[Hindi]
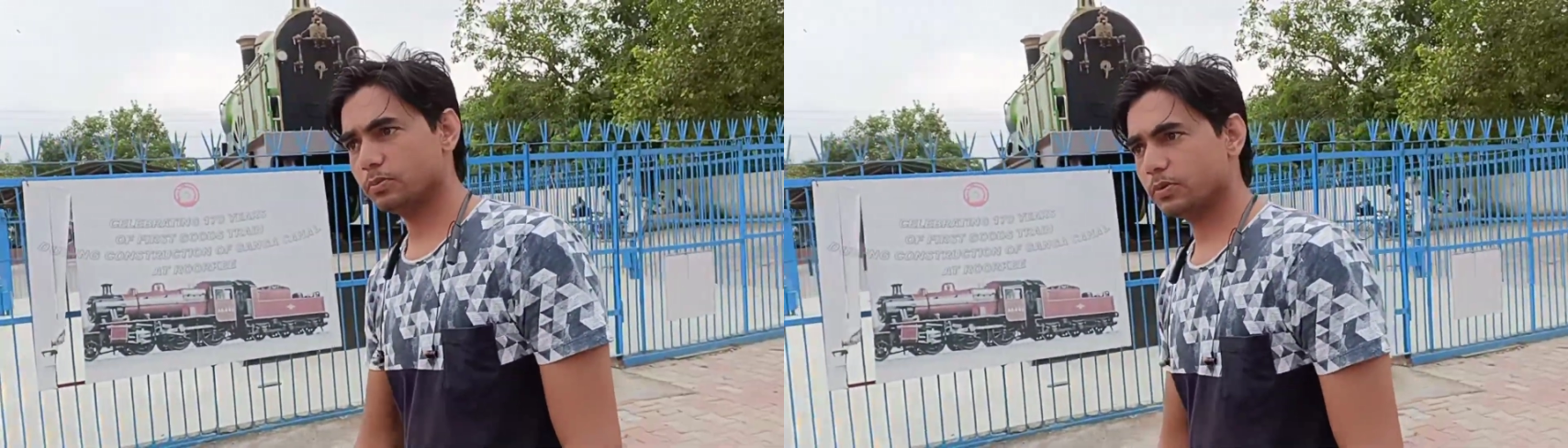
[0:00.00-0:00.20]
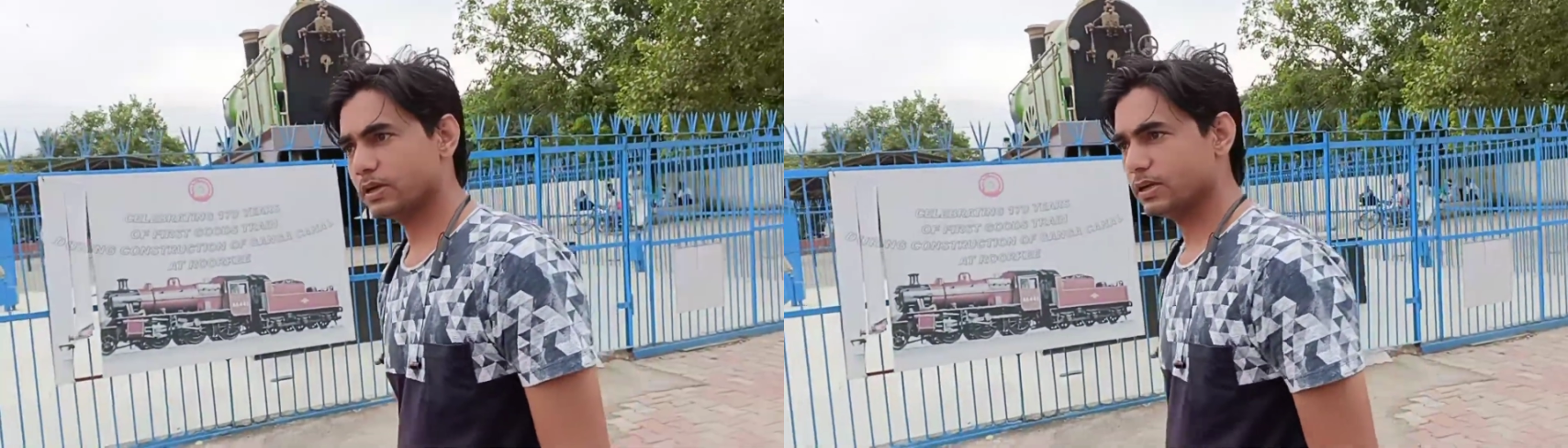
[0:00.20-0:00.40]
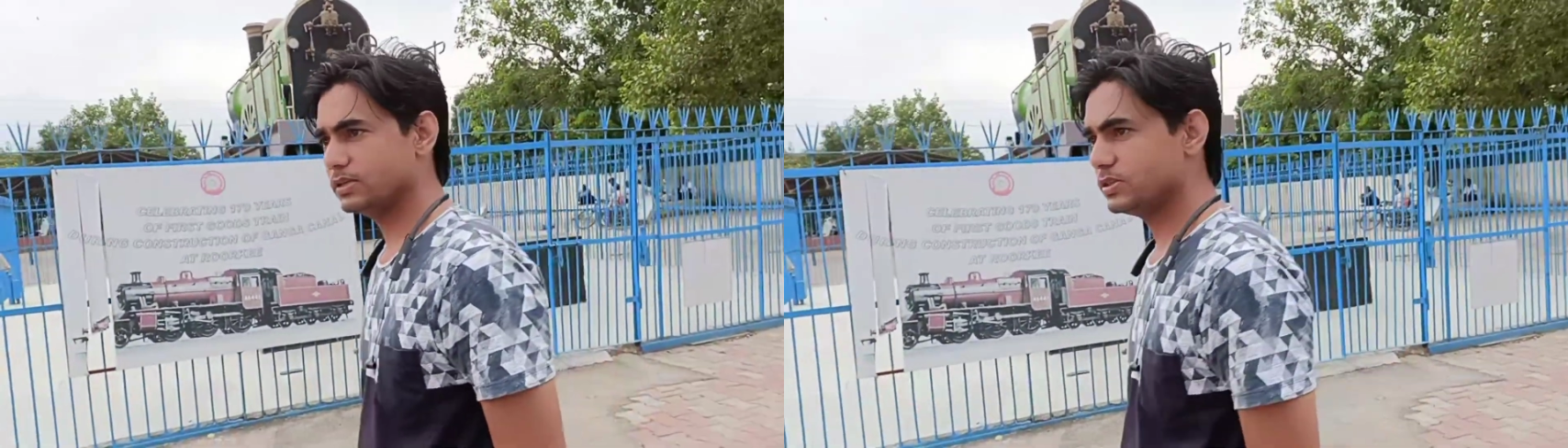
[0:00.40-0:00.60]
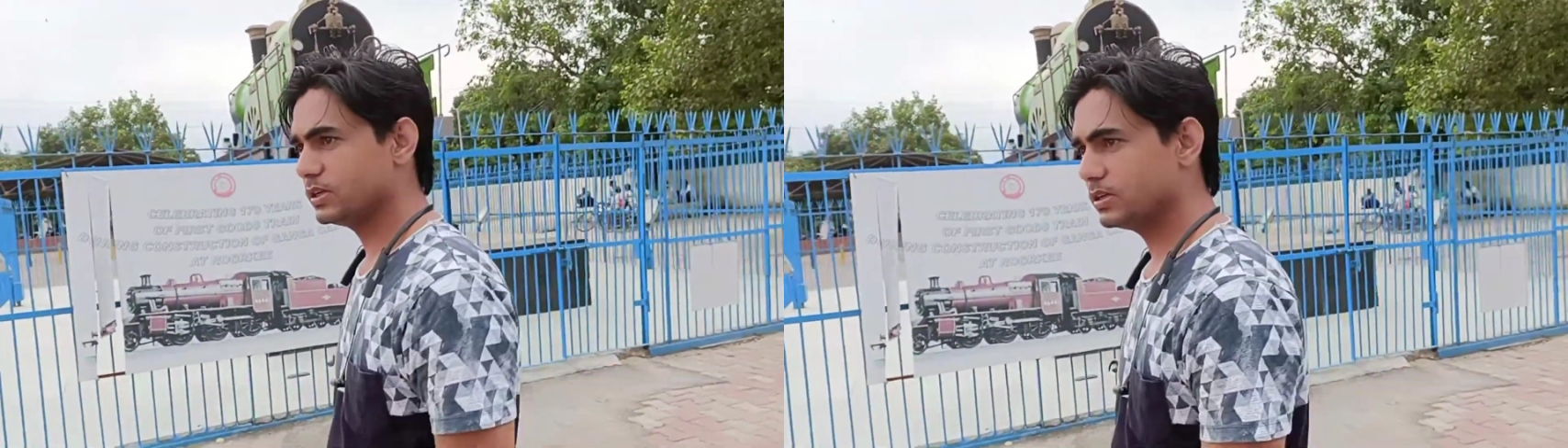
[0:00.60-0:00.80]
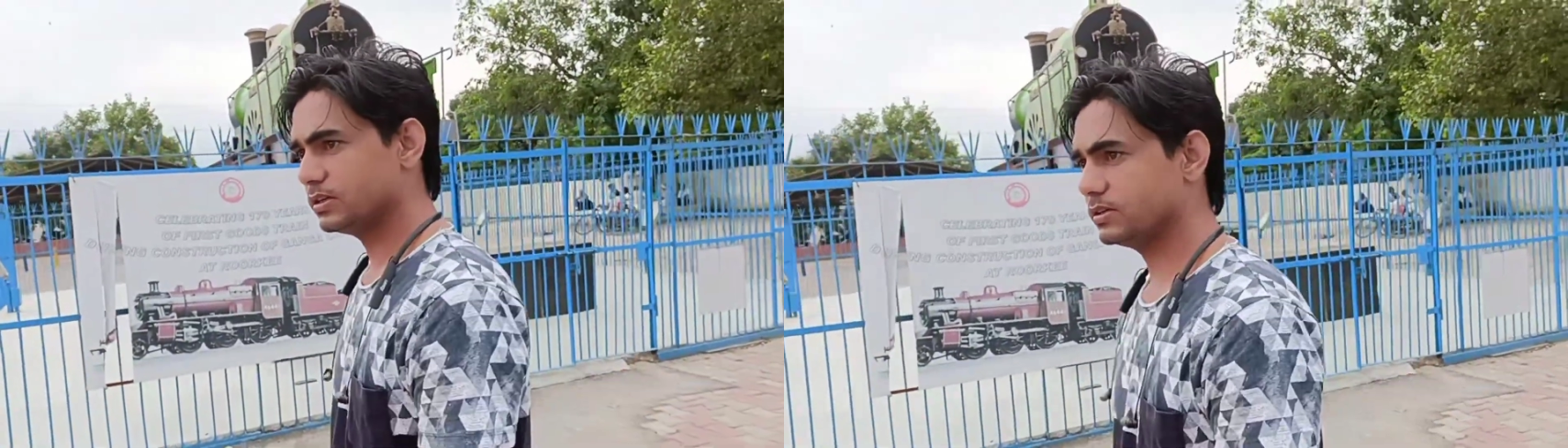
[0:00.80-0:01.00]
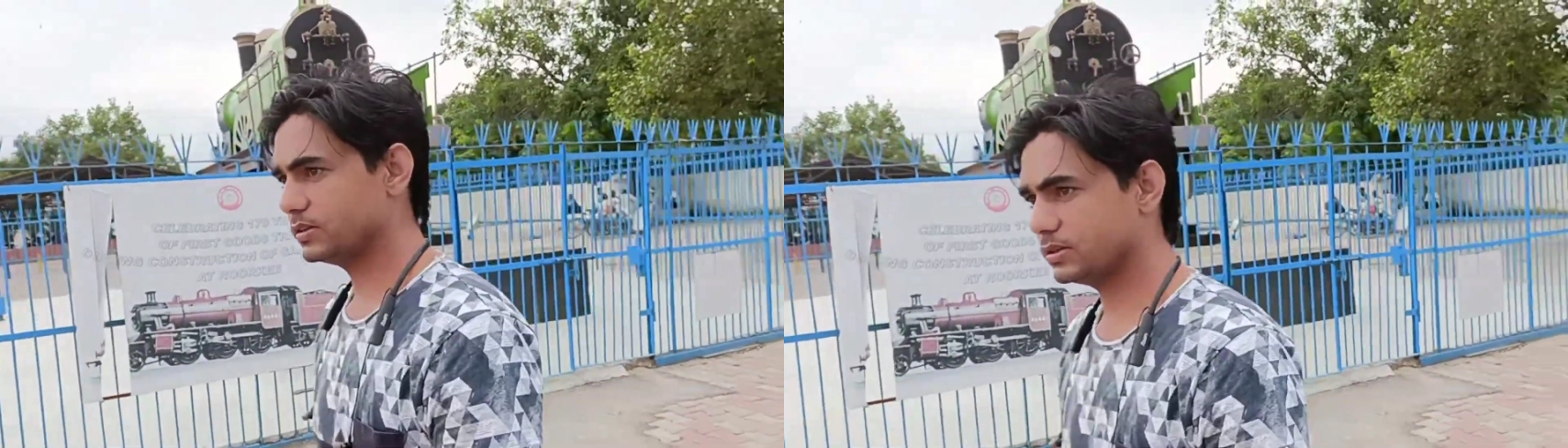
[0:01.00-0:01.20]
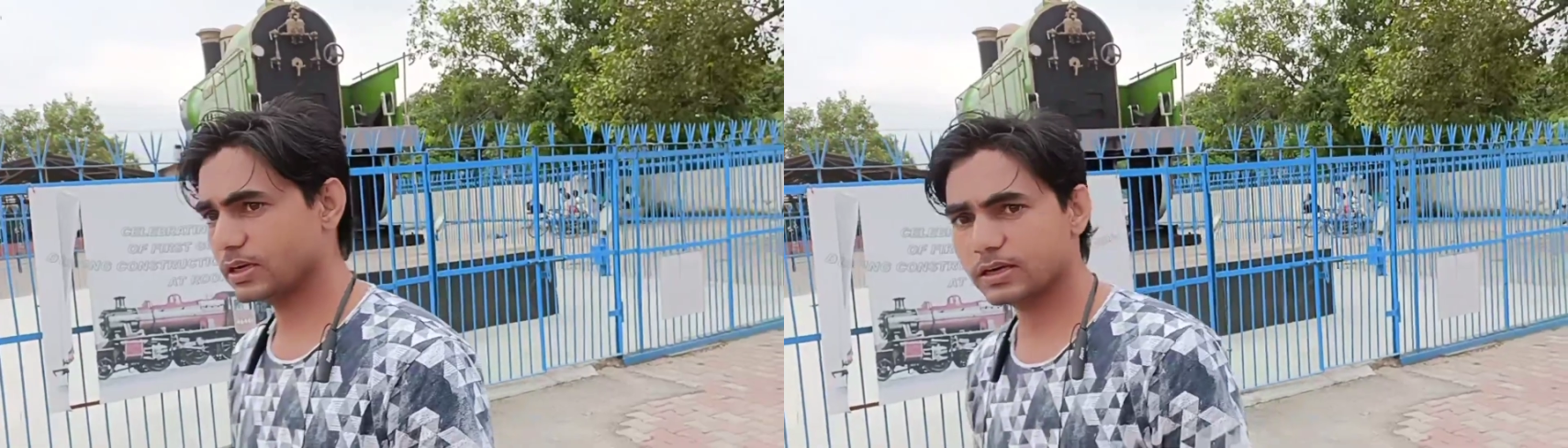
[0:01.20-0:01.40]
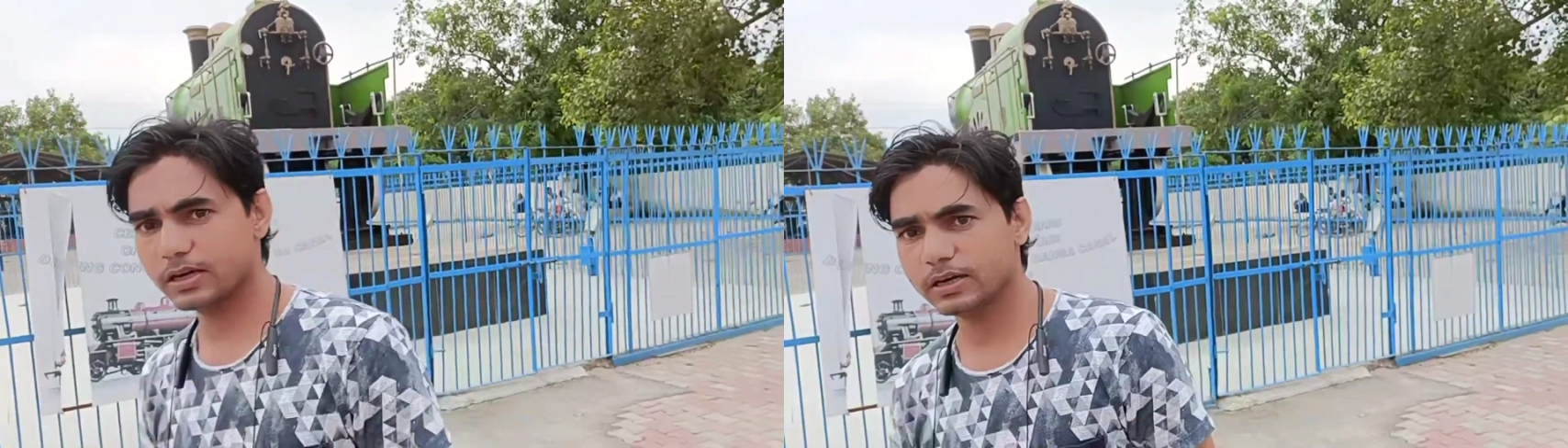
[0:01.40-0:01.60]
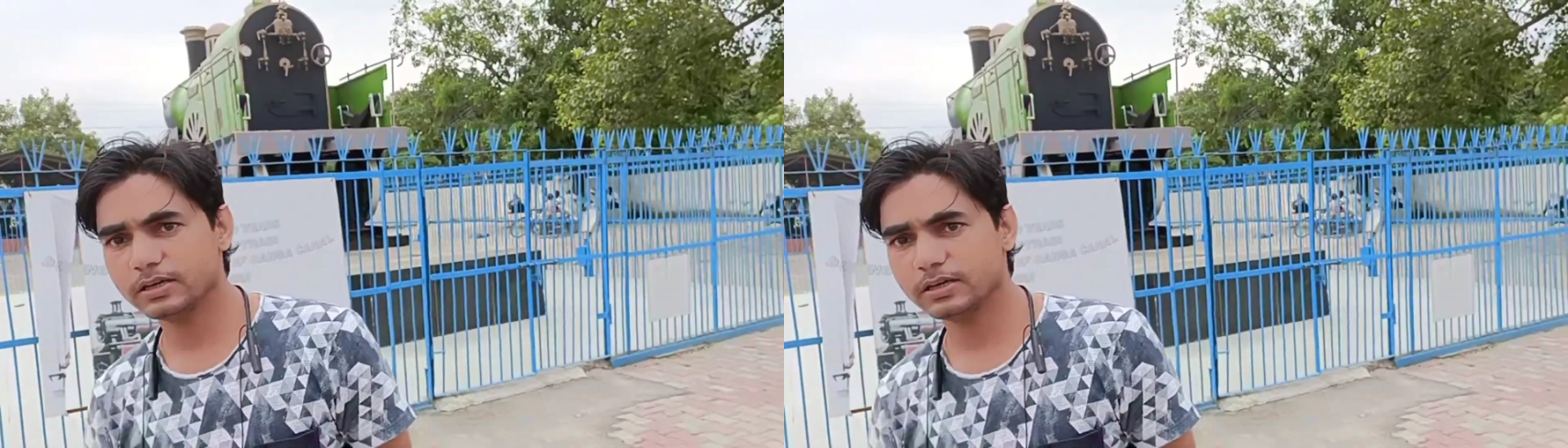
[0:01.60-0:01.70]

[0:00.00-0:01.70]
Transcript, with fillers: ये रेलवे स्टेशन पर